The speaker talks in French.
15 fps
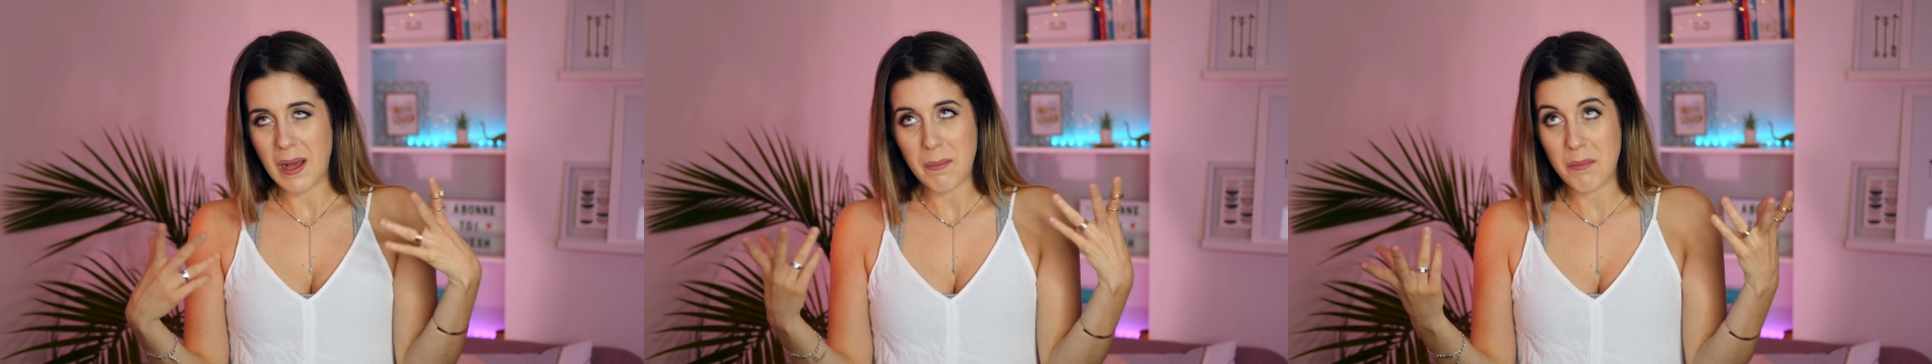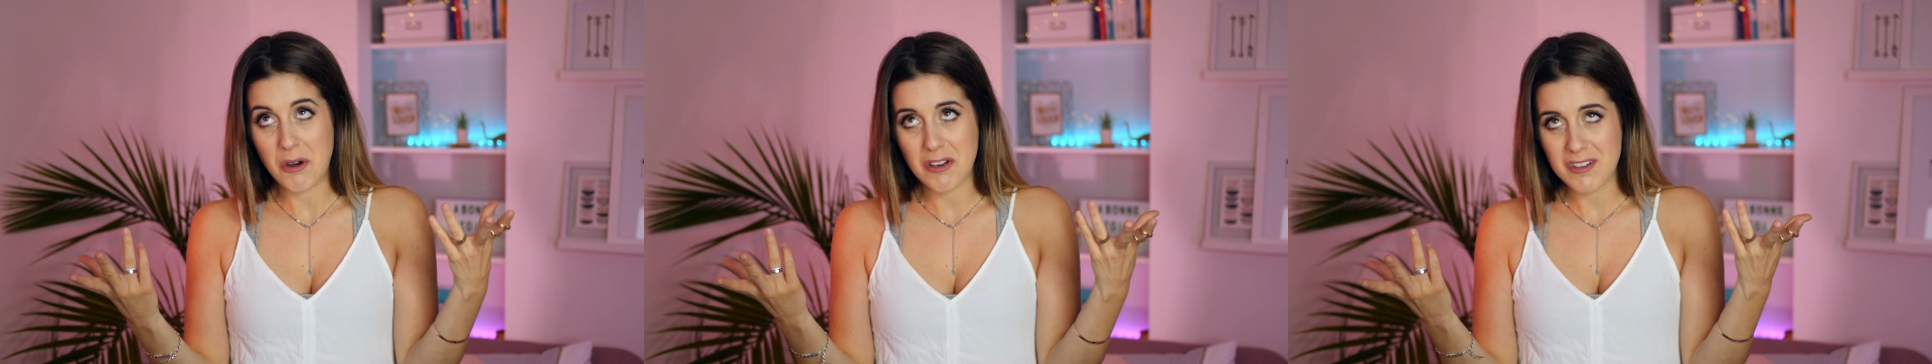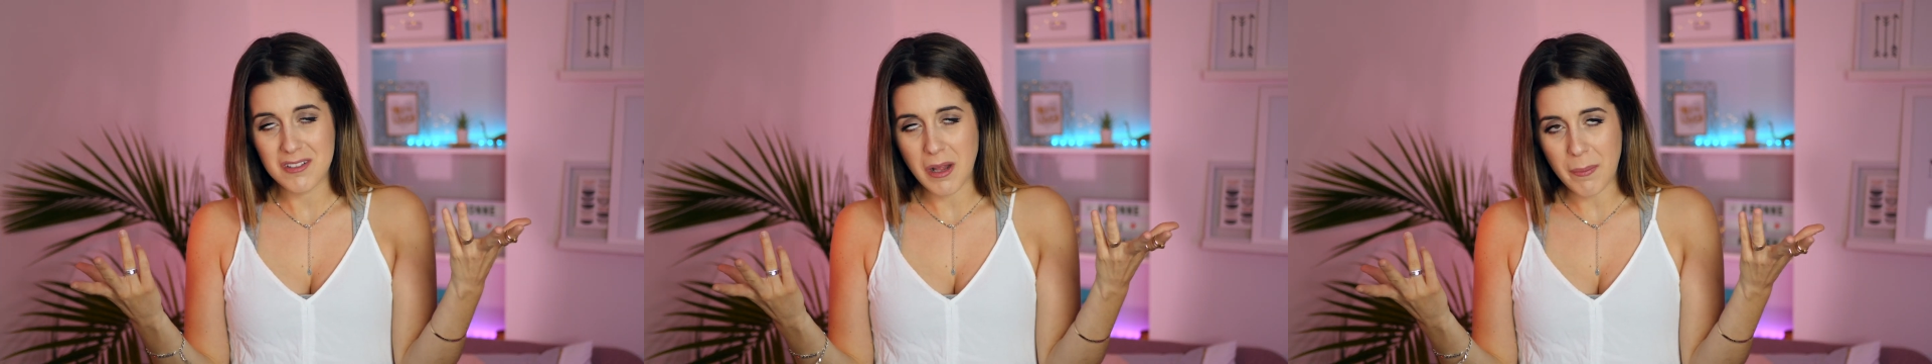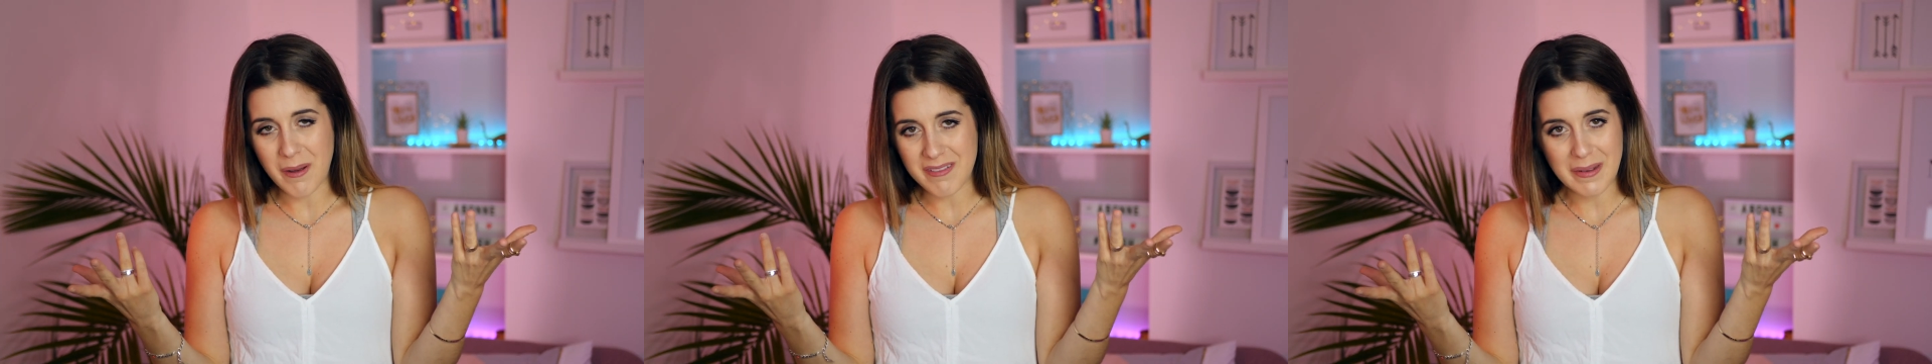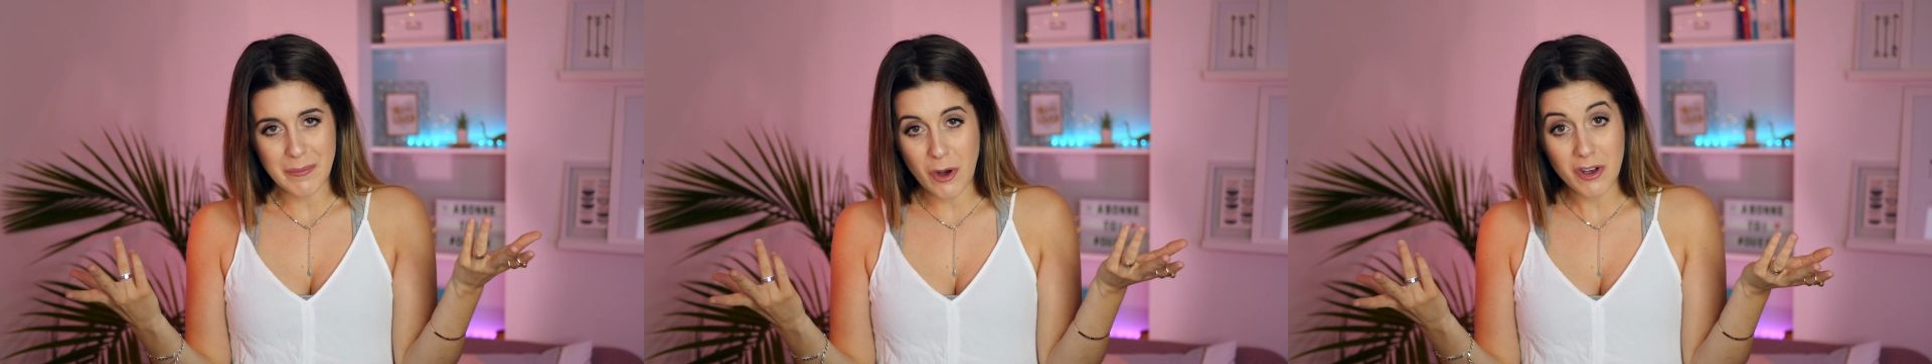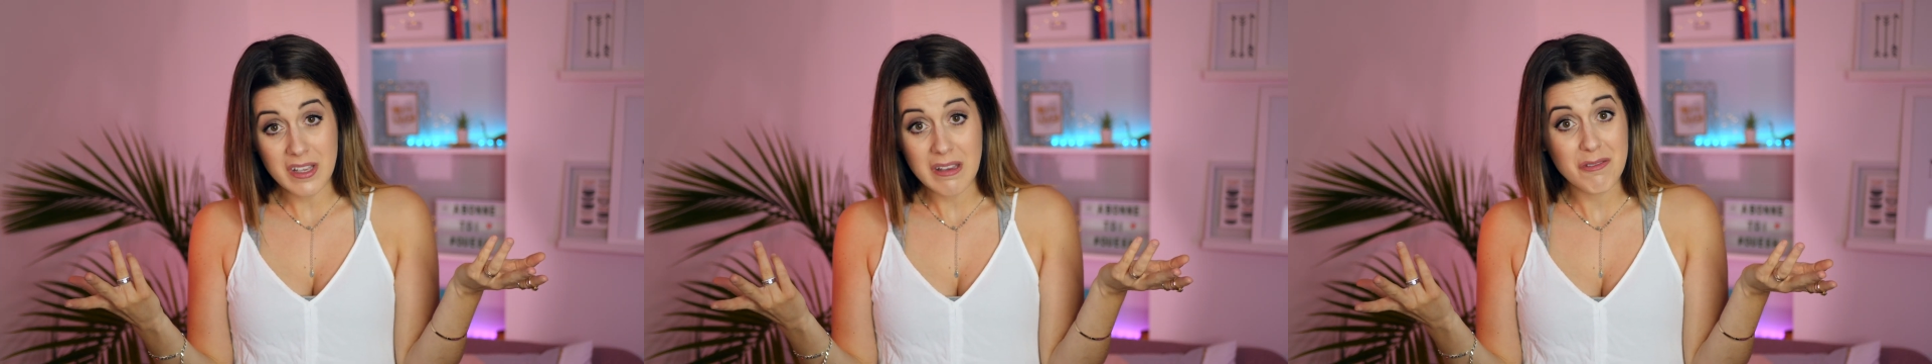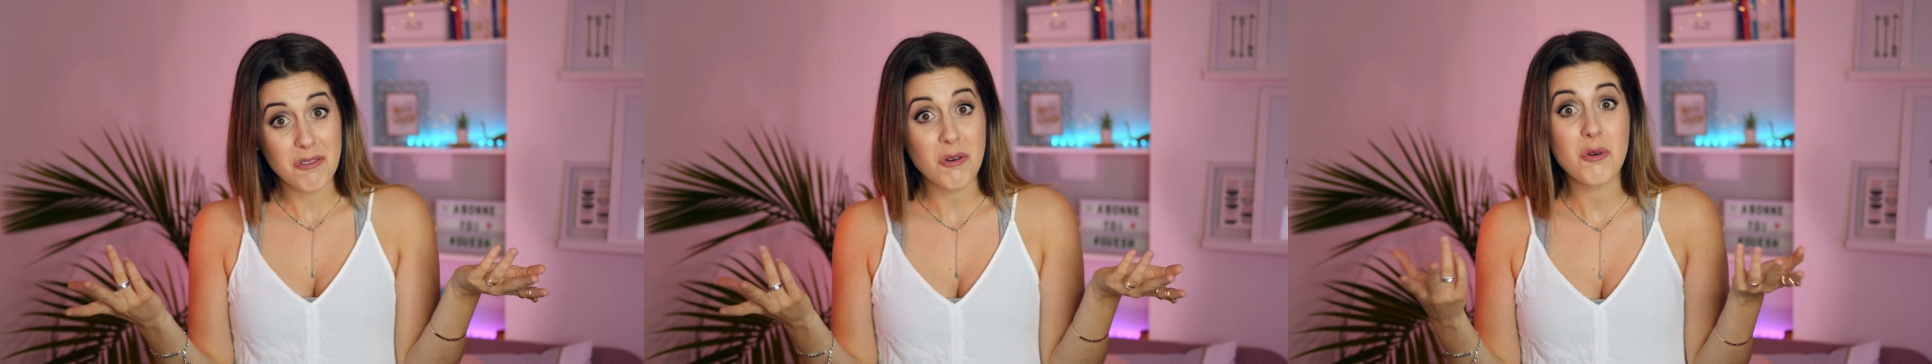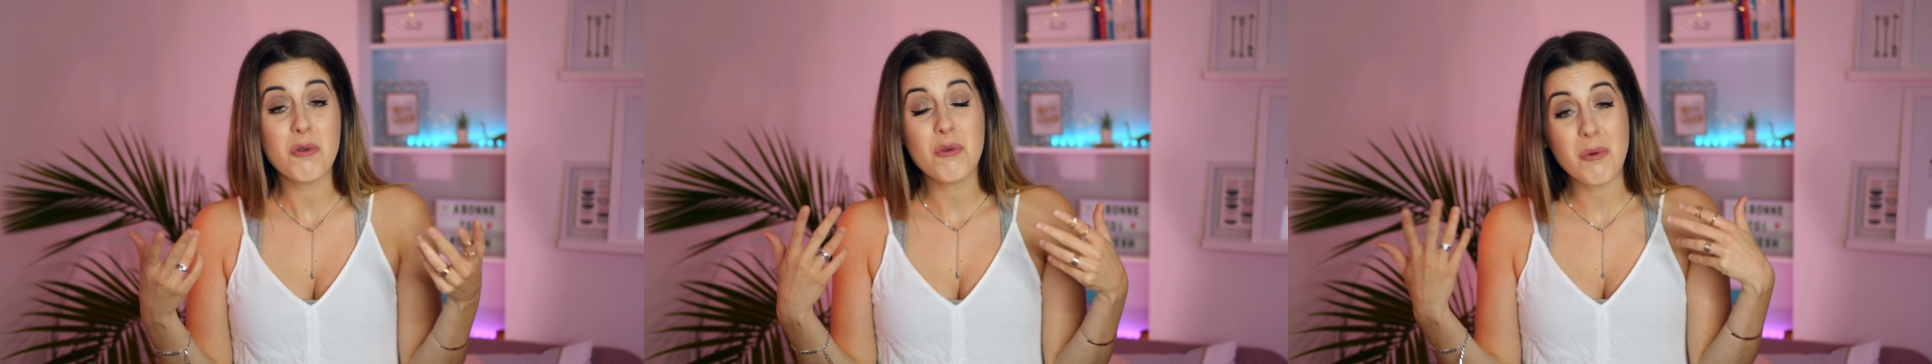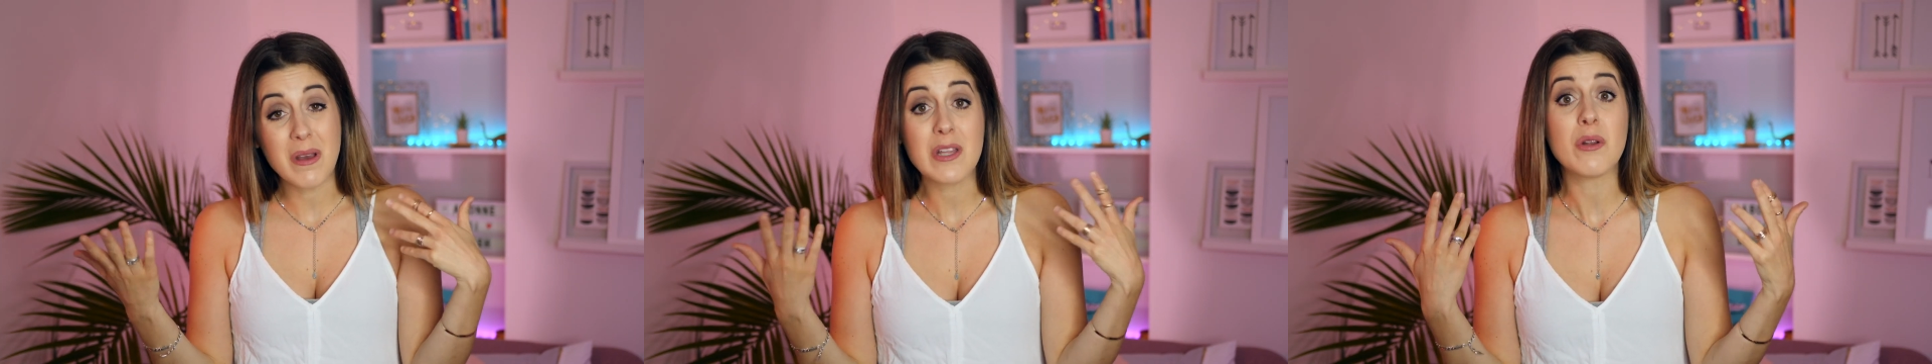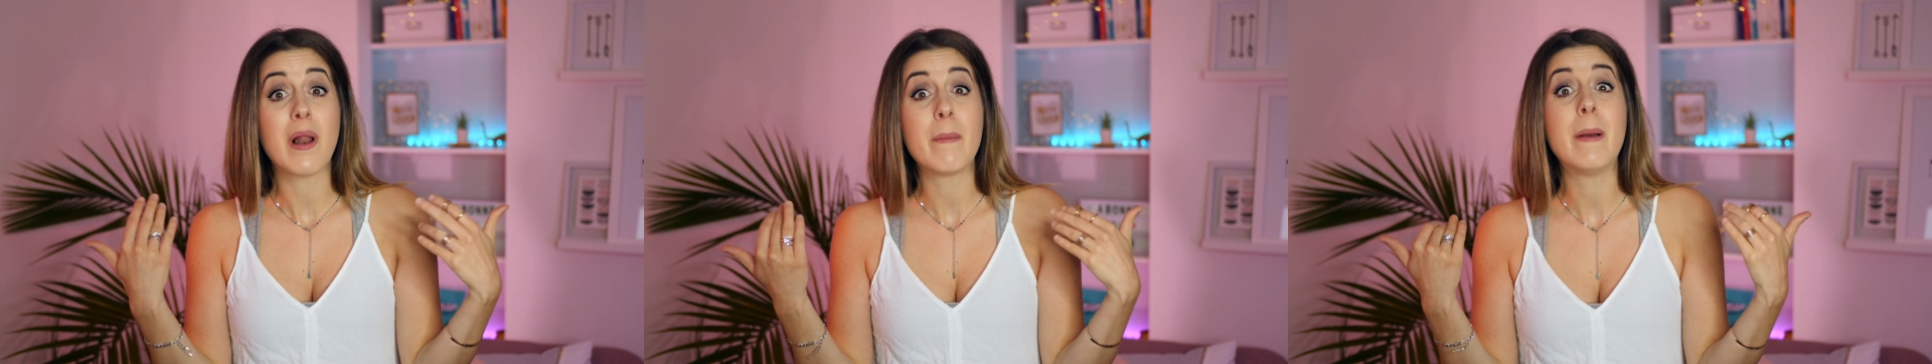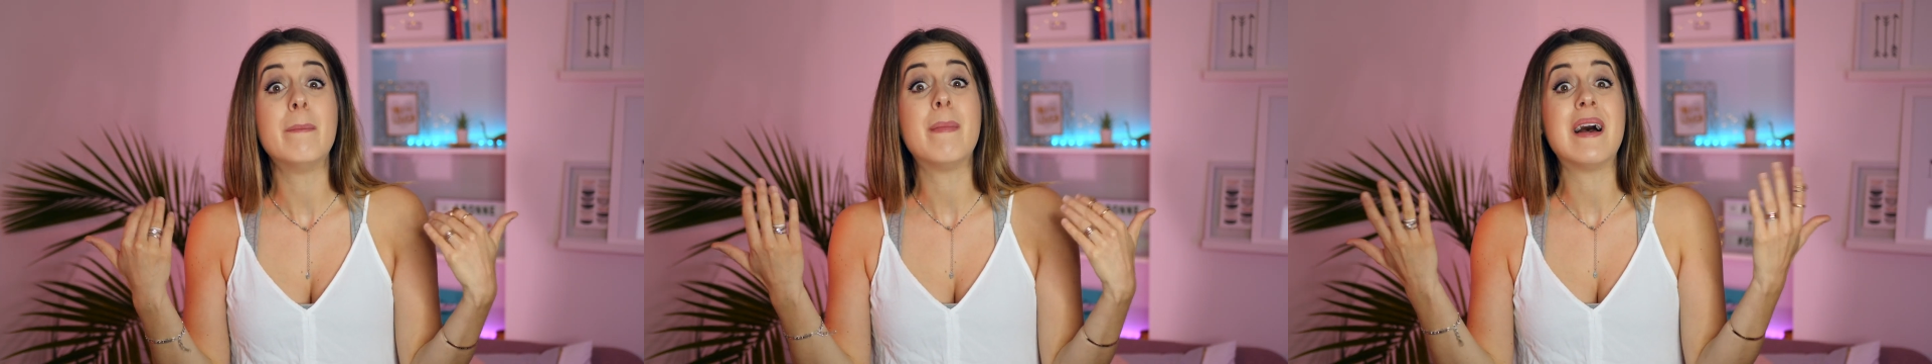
la mode n'a pas vraiment évolué de la même